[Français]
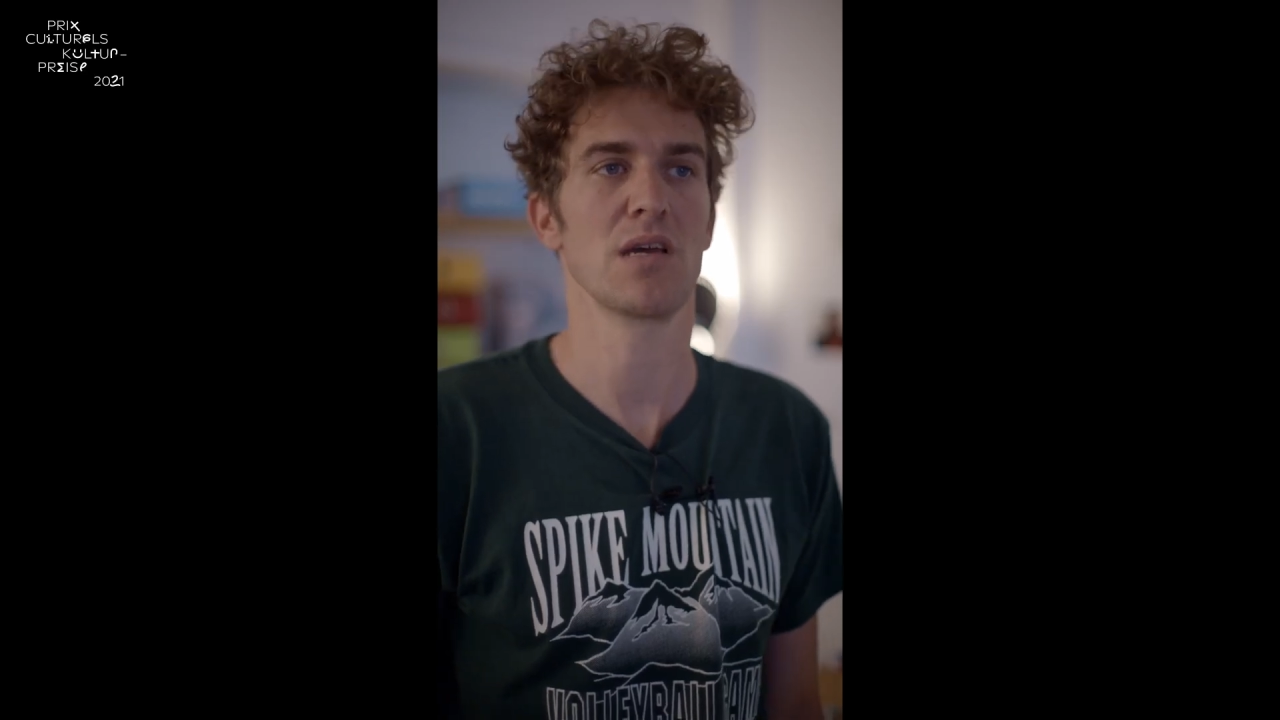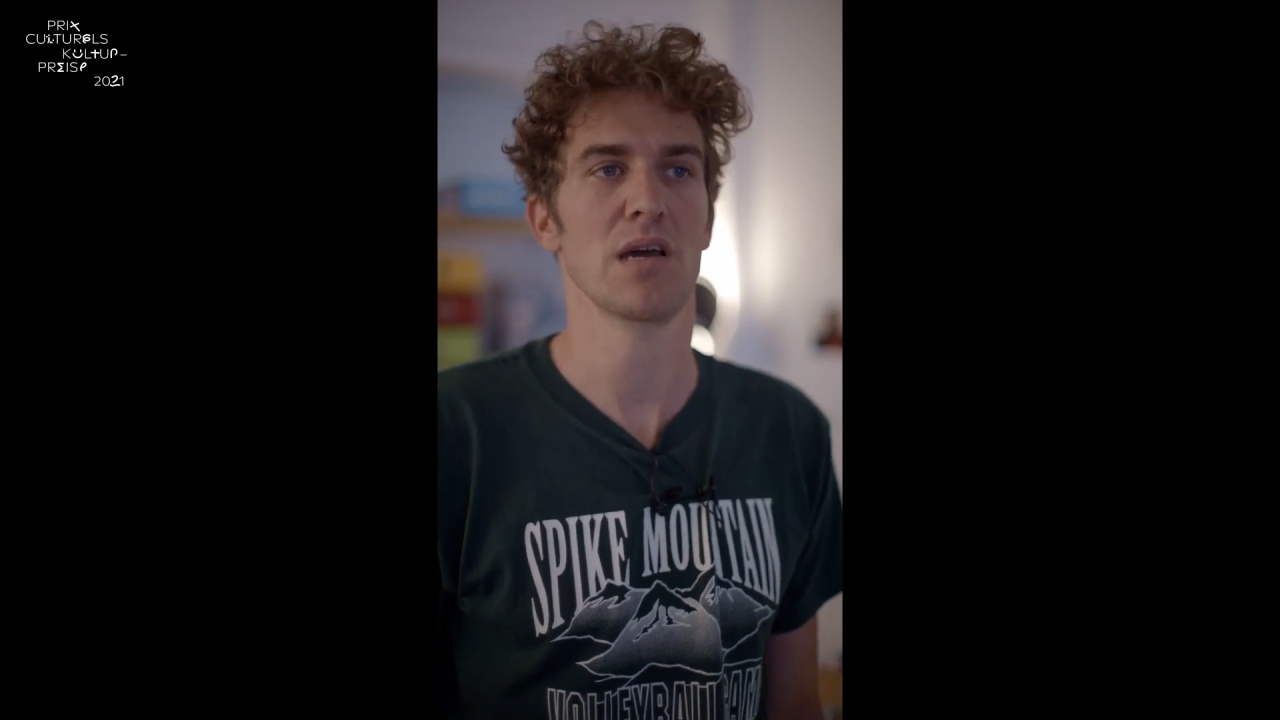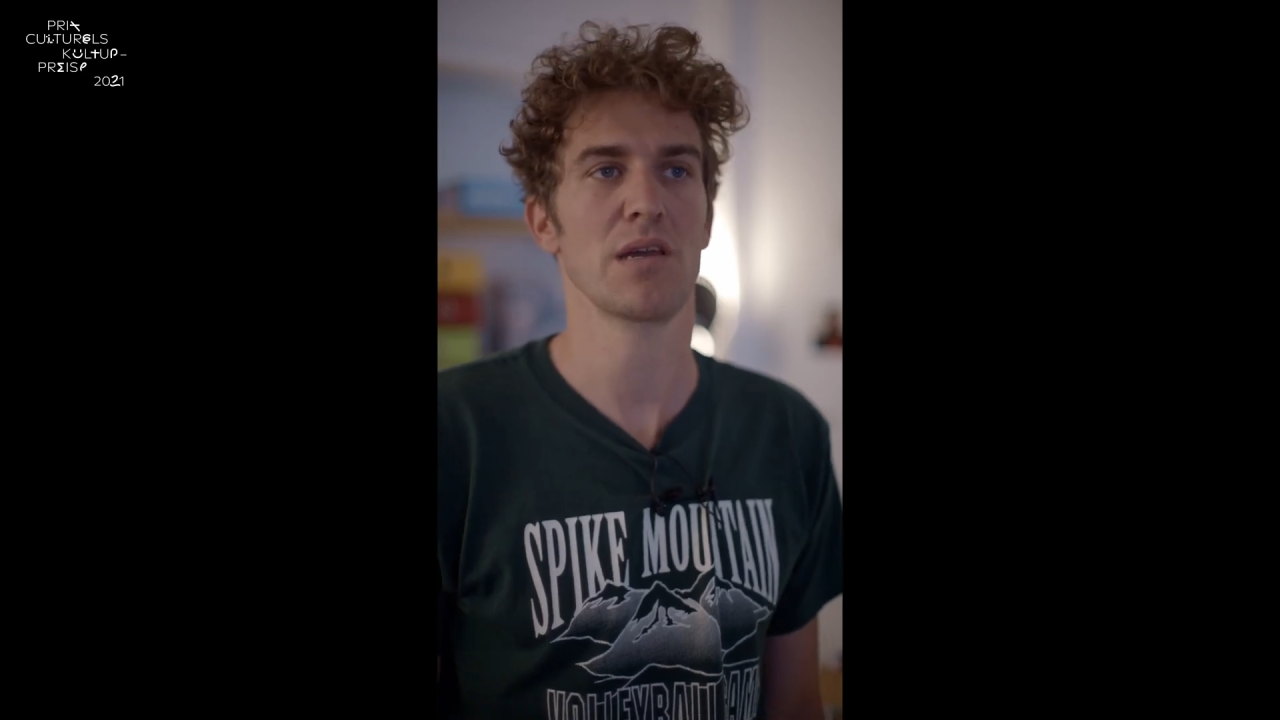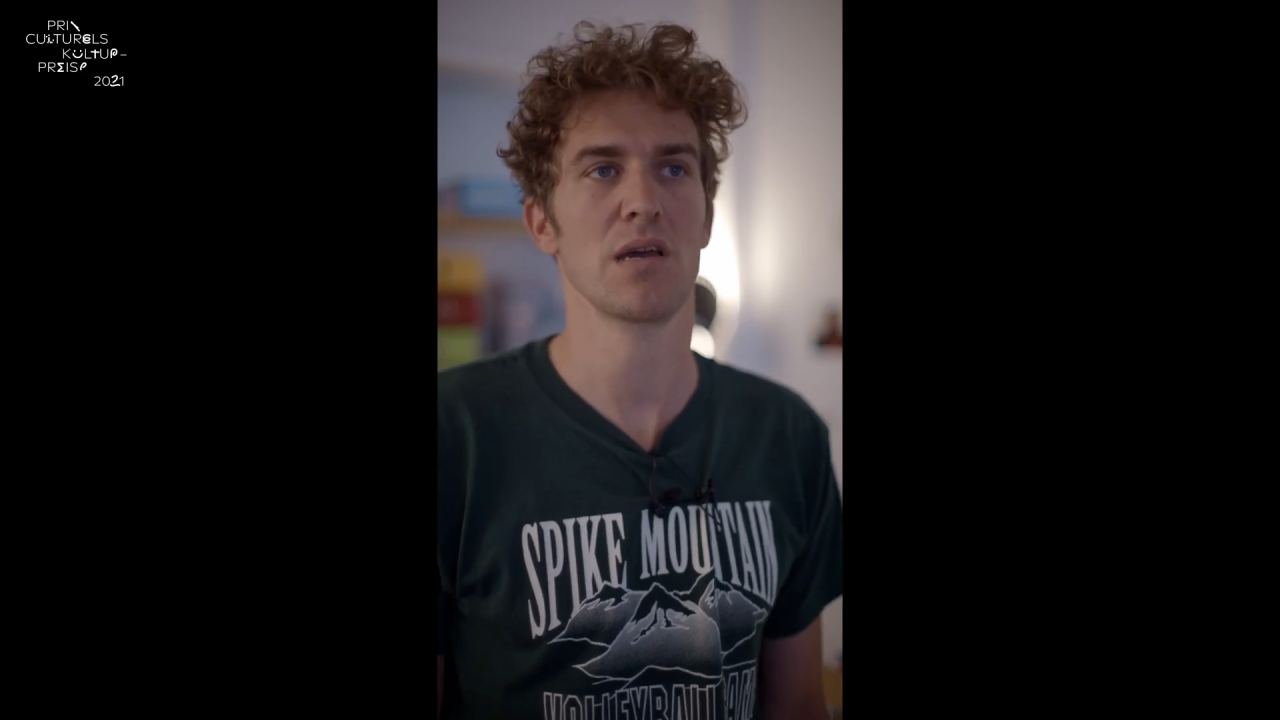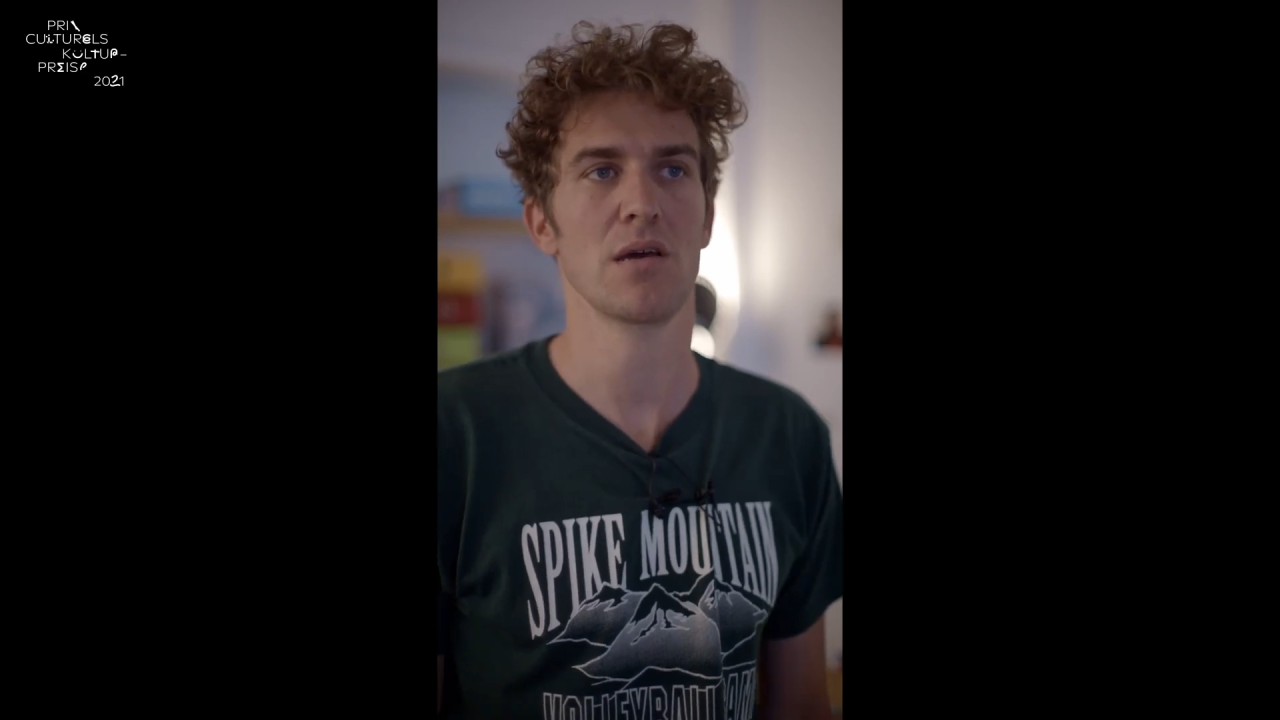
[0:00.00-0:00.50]
de
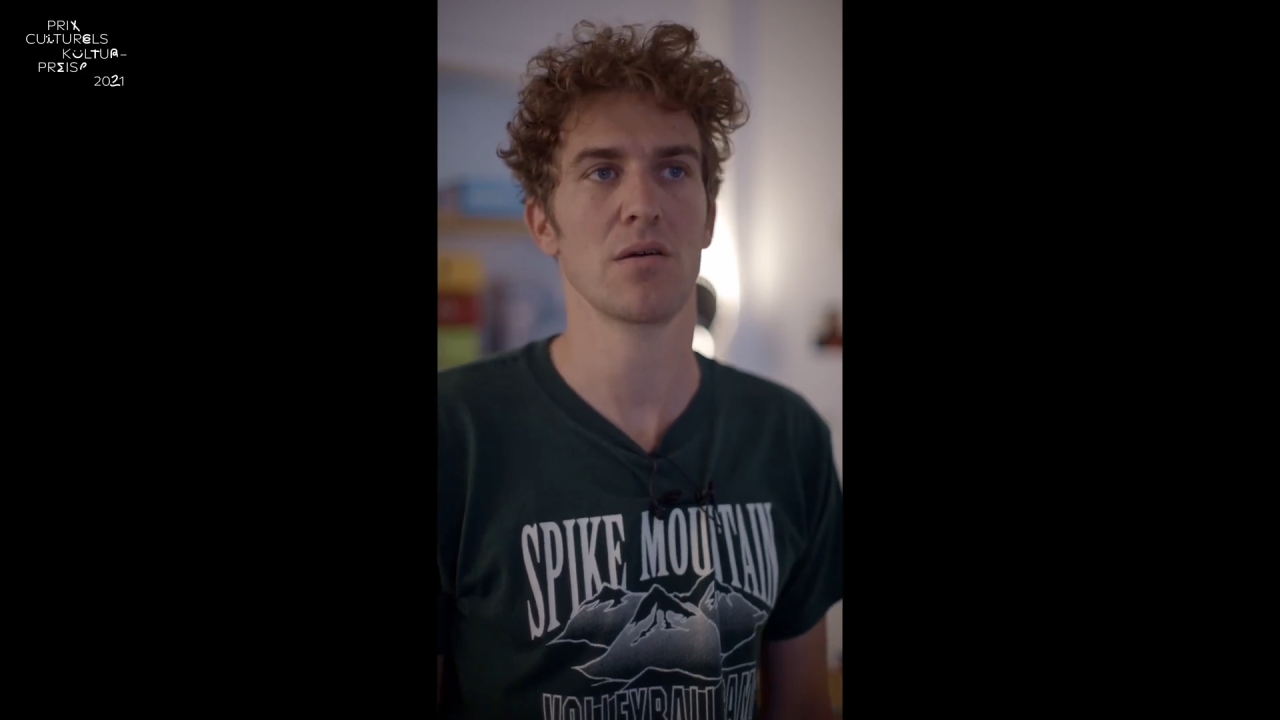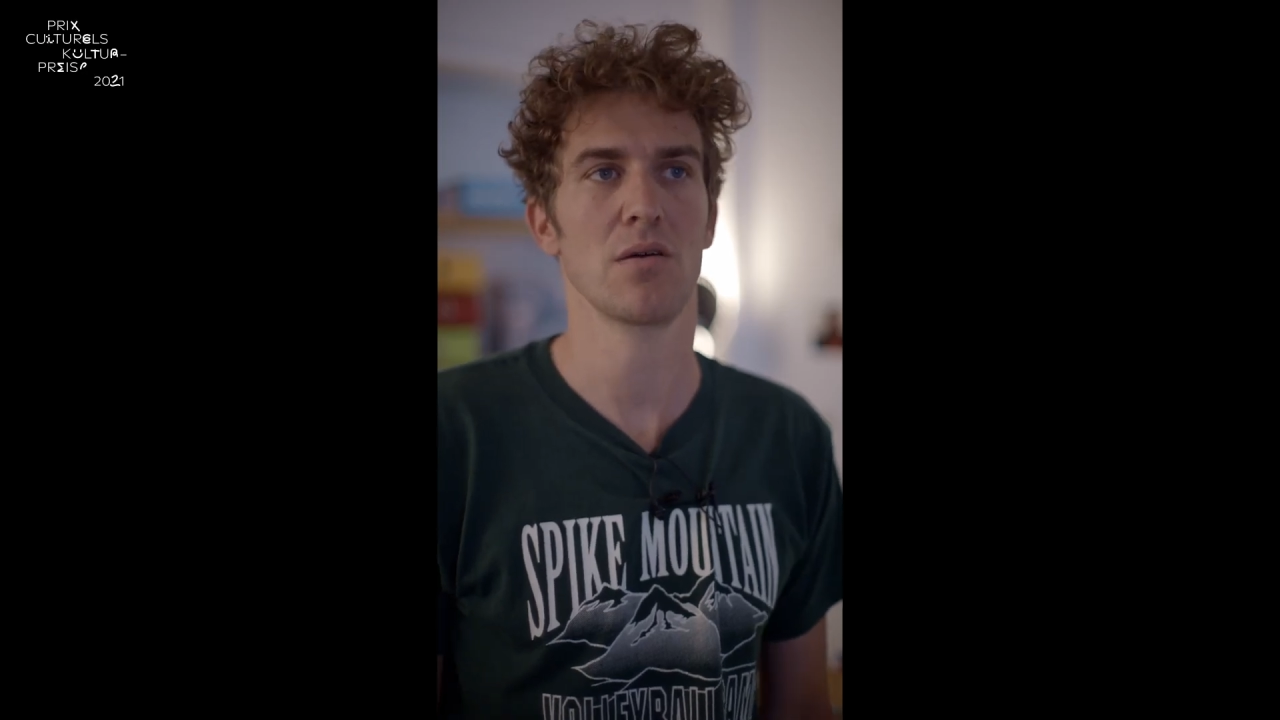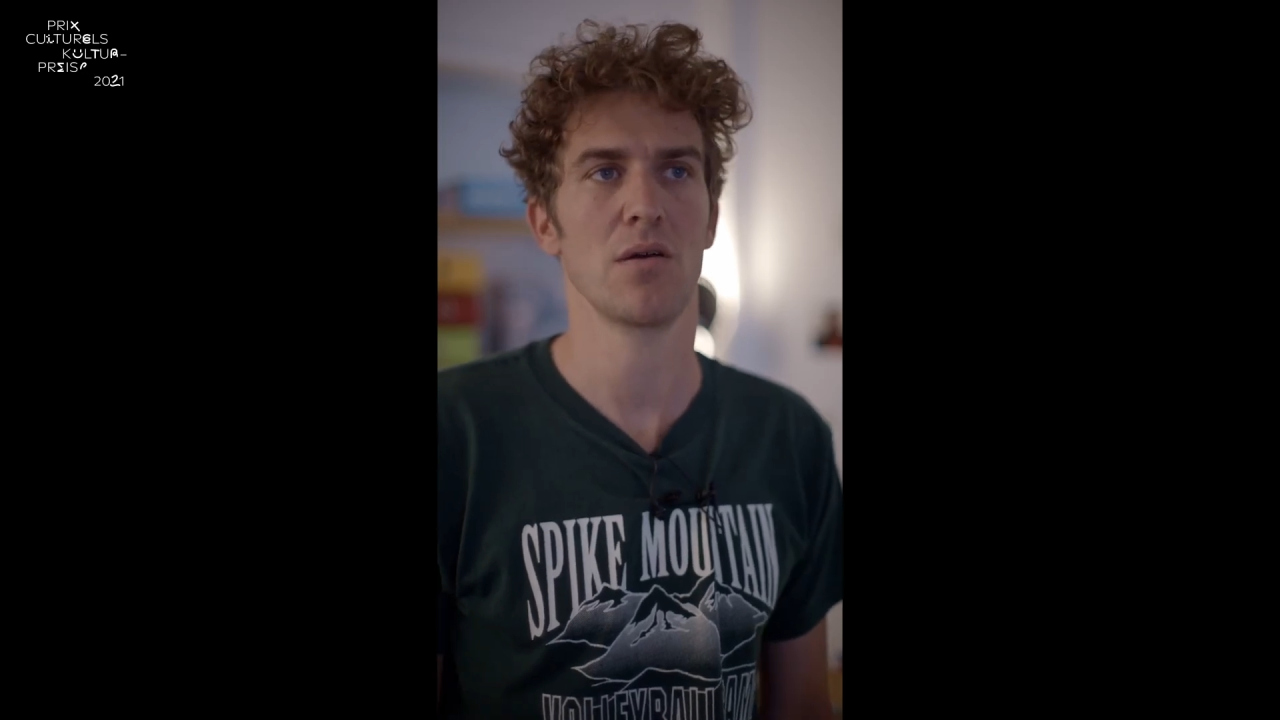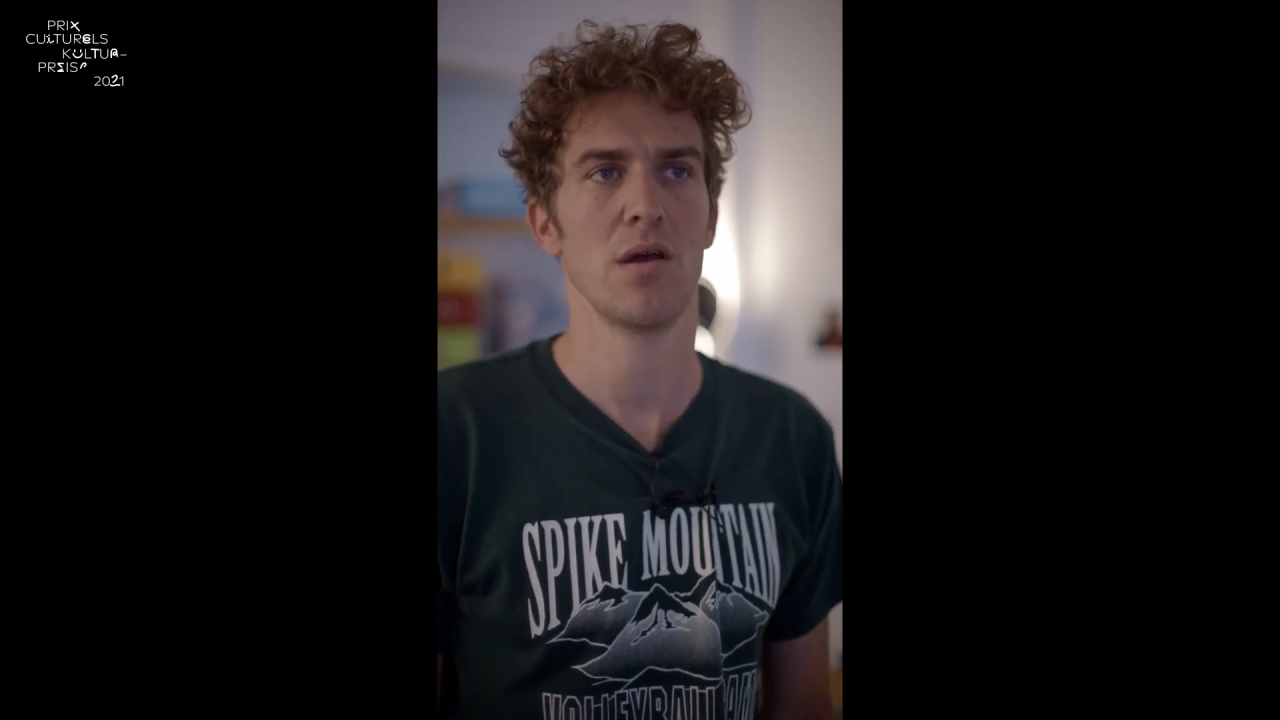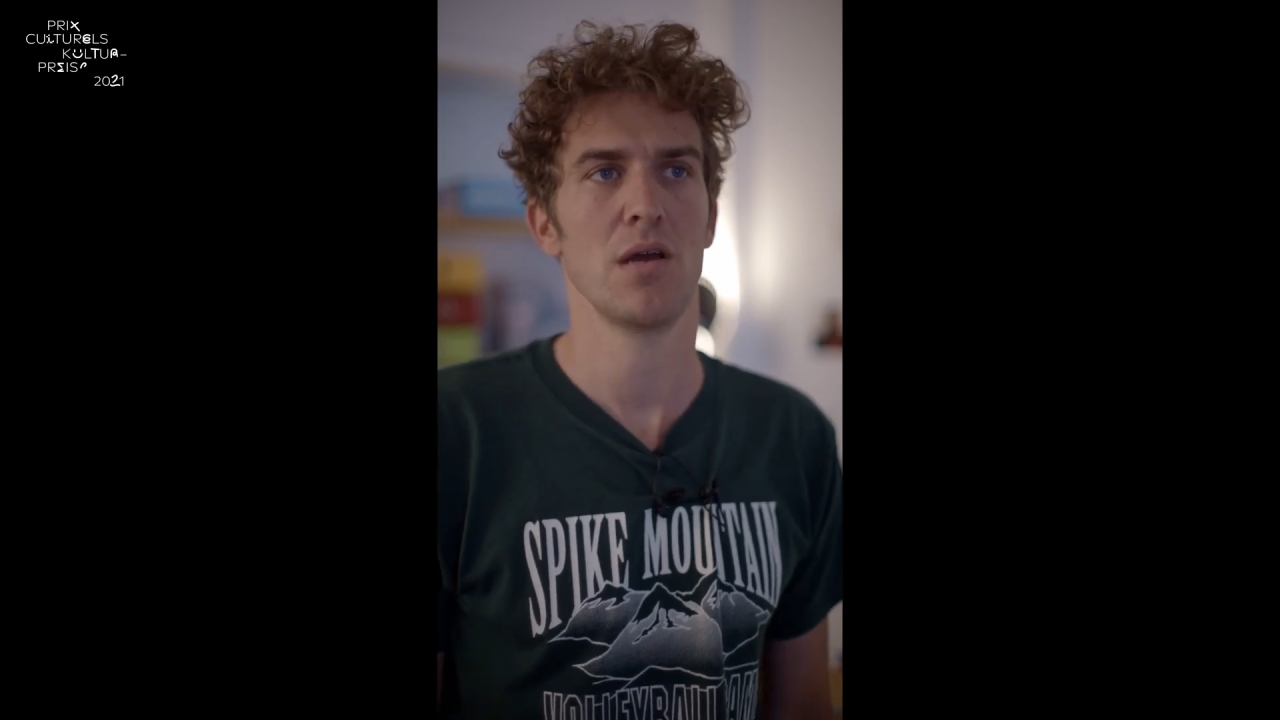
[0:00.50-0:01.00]
carrière. Euh.